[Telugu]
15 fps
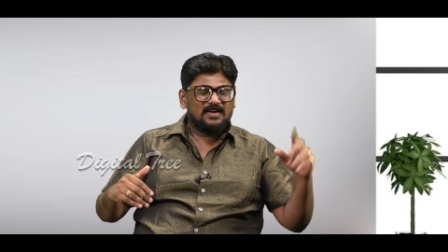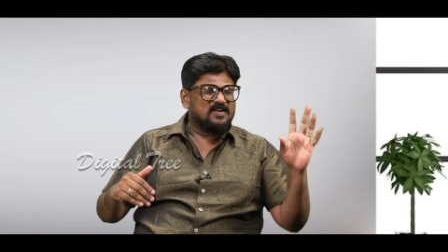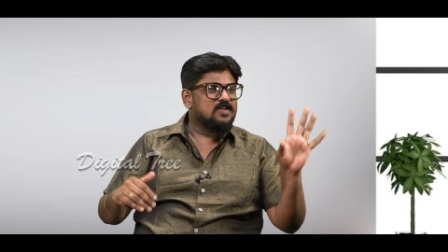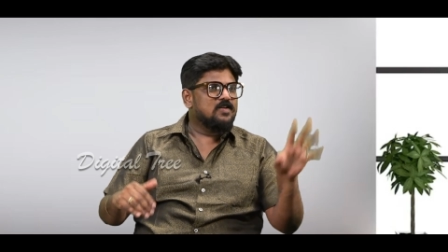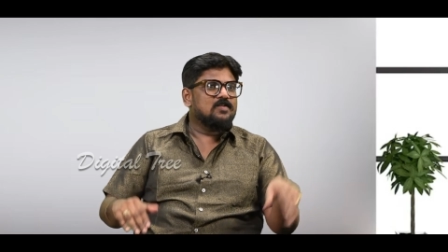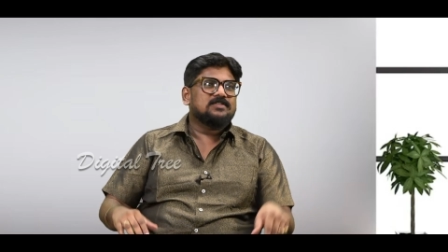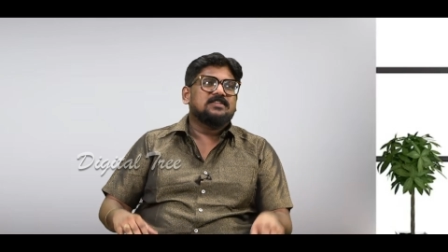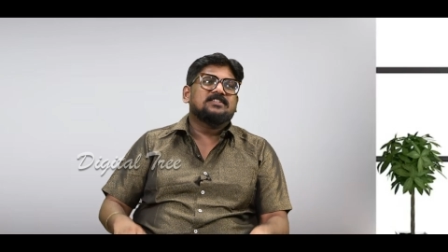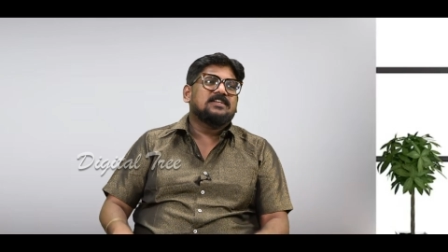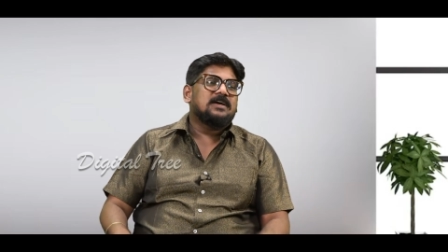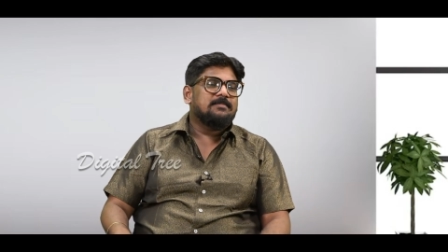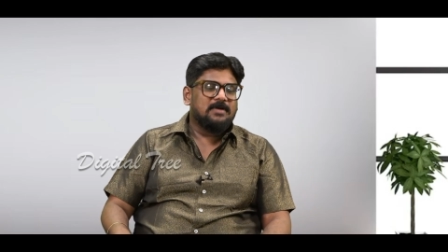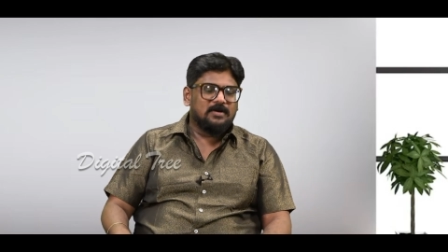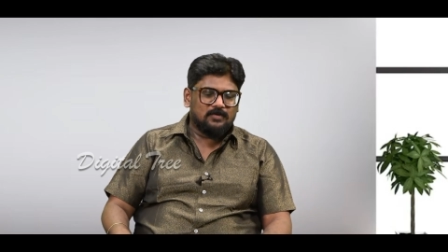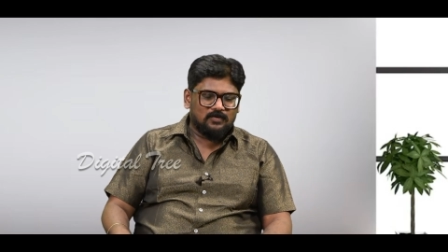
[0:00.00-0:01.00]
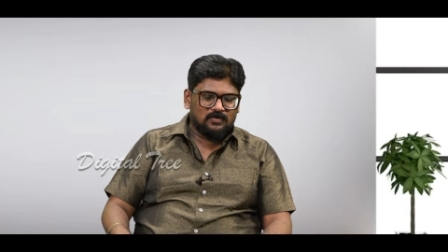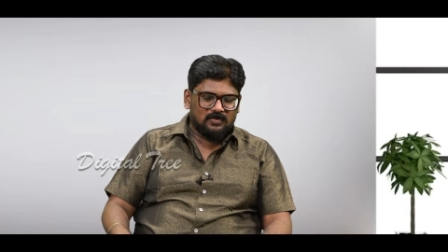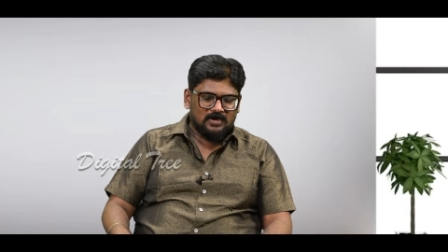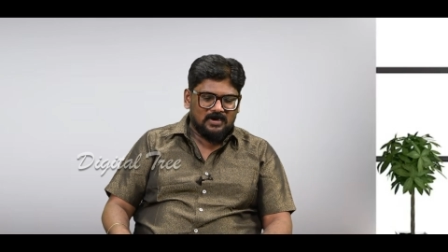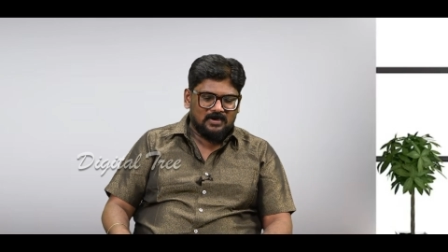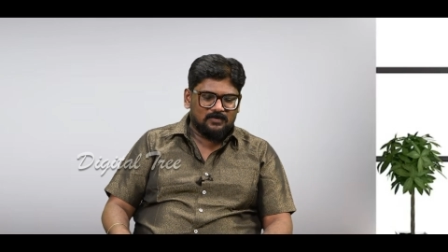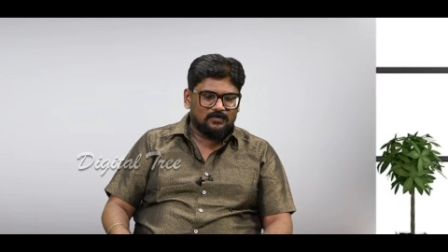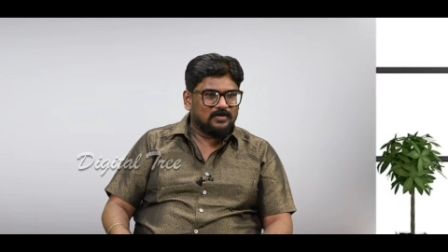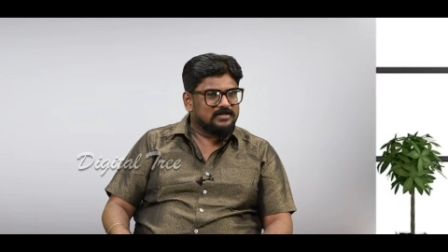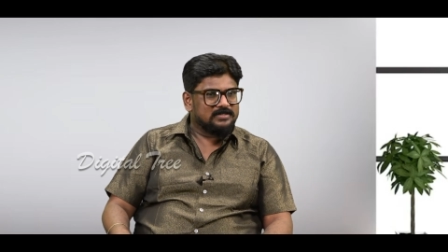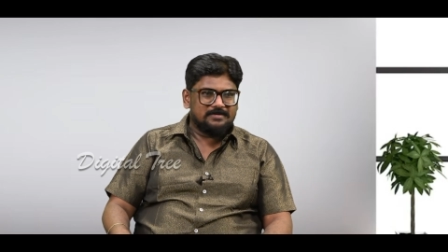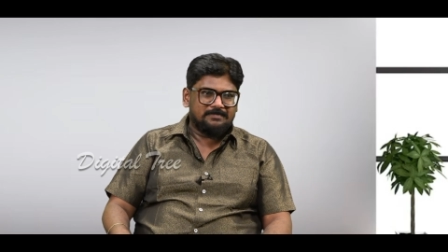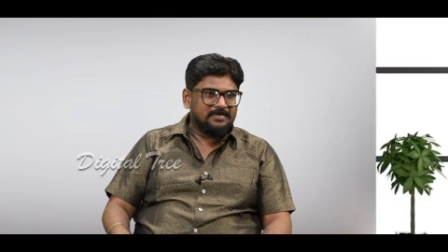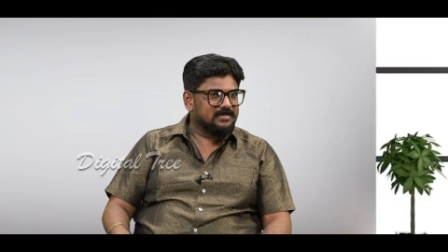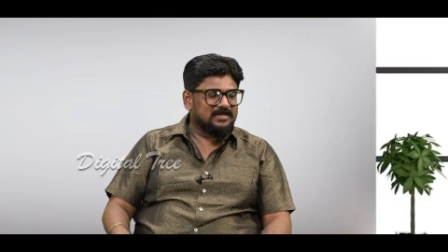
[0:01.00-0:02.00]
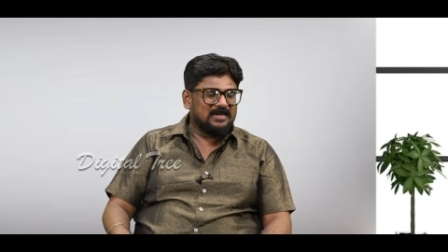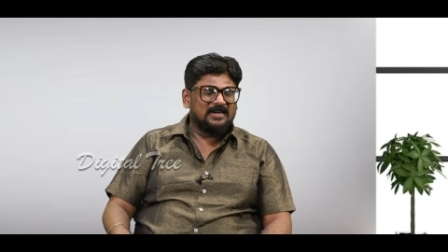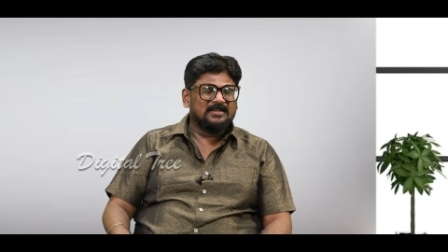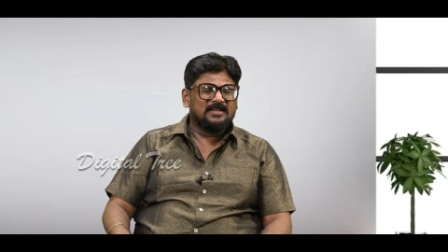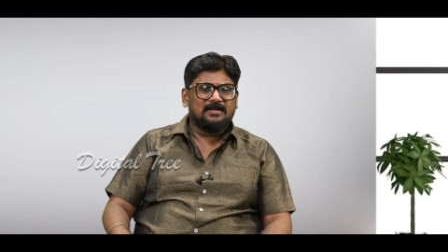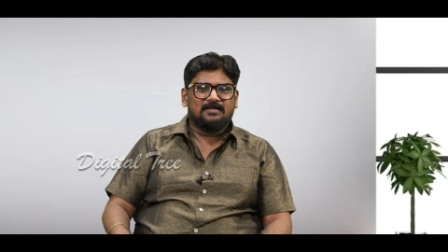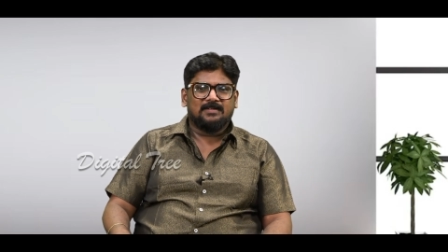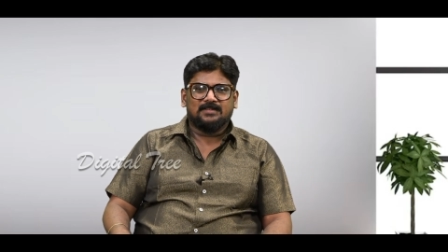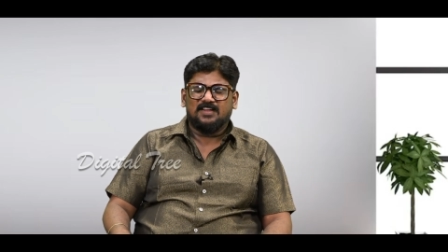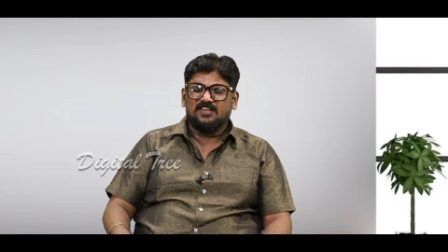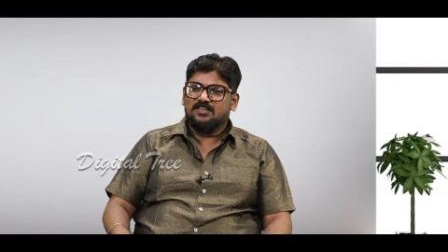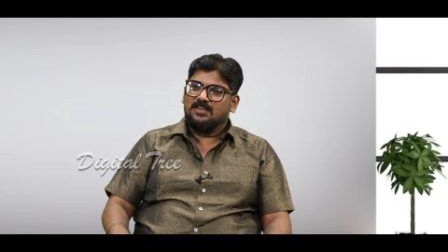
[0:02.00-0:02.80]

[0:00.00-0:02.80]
నీకోసం చేపల కూర వండాను అని చెప్పేసి అన్న తర్వాత